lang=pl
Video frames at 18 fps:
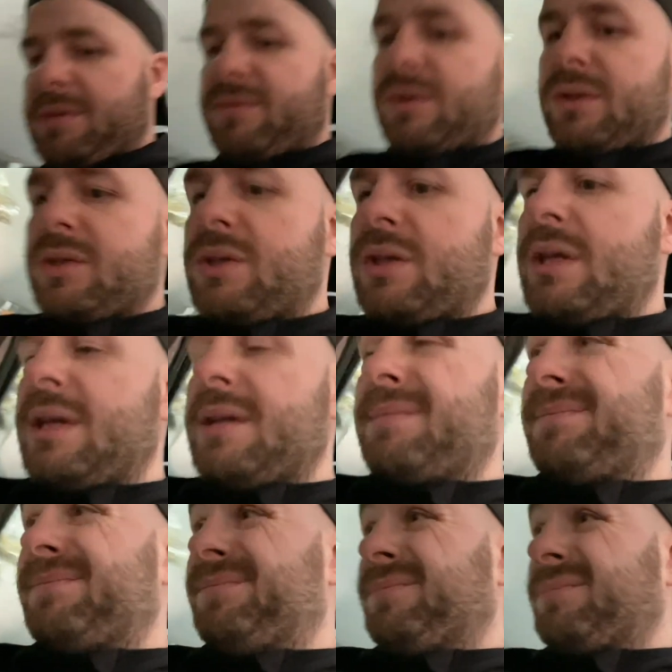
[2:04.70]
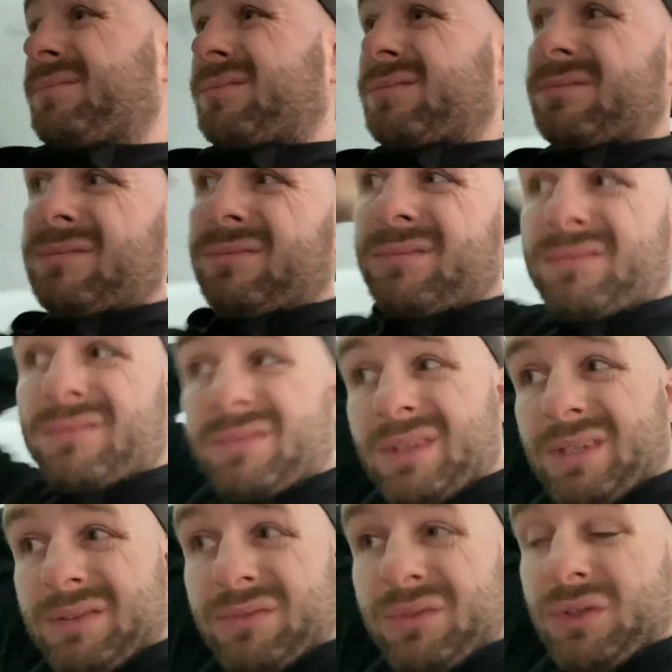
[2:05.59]
właśnie
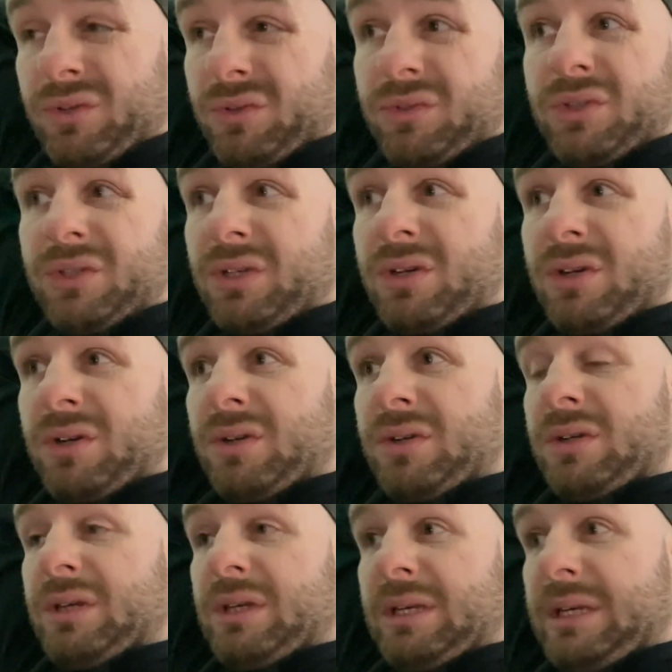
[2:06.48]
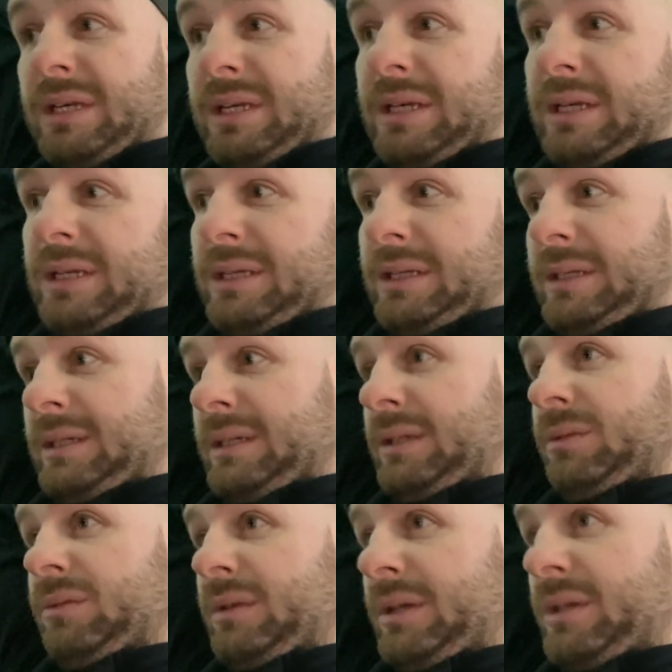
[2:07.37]
wziąć i go
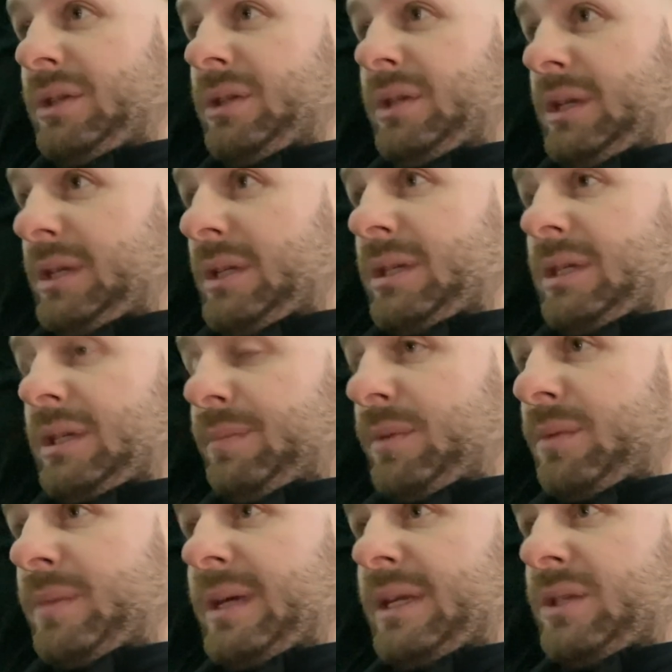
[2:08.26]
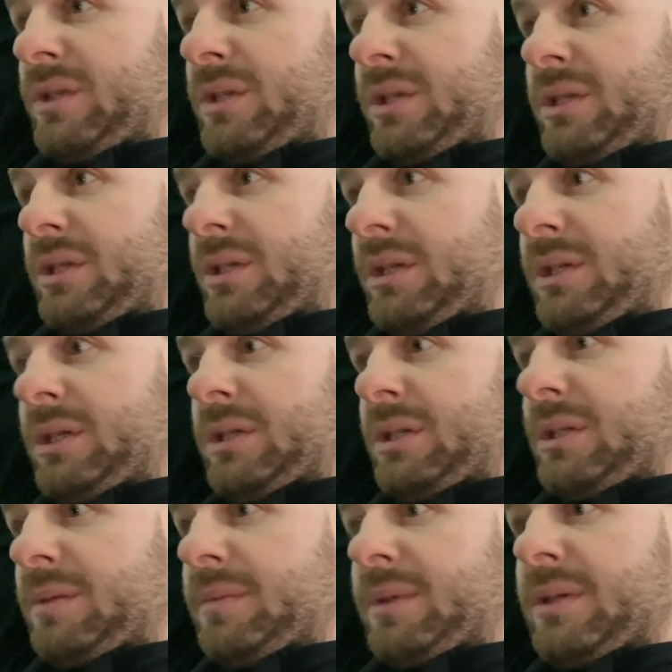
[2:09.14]
e, tutaj dzisiaj jeszcze pomęczyć
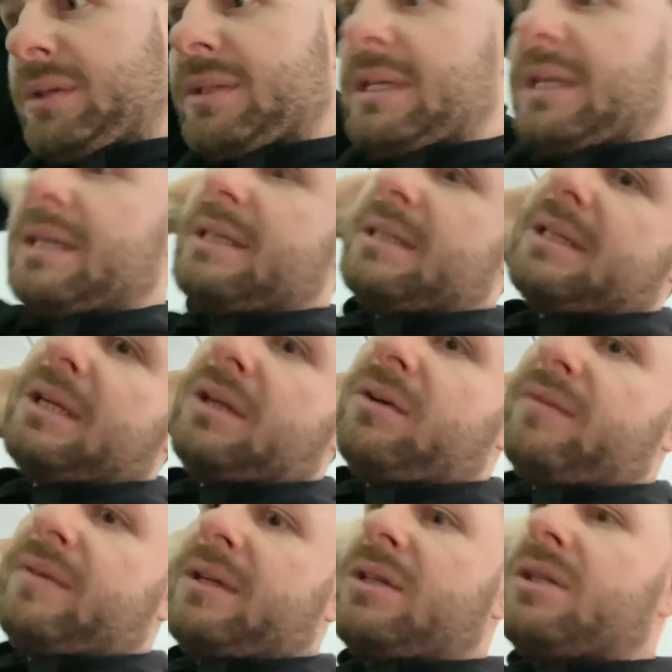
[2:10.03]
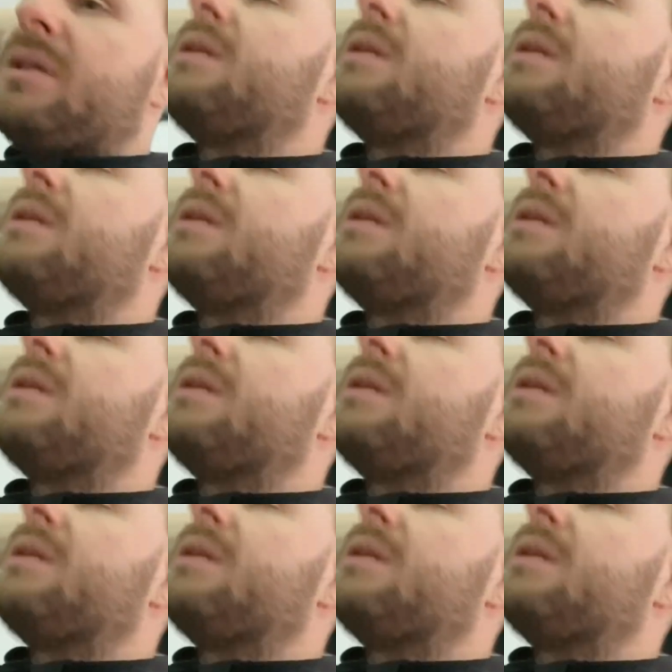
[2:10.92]
i żeby go zainstalować.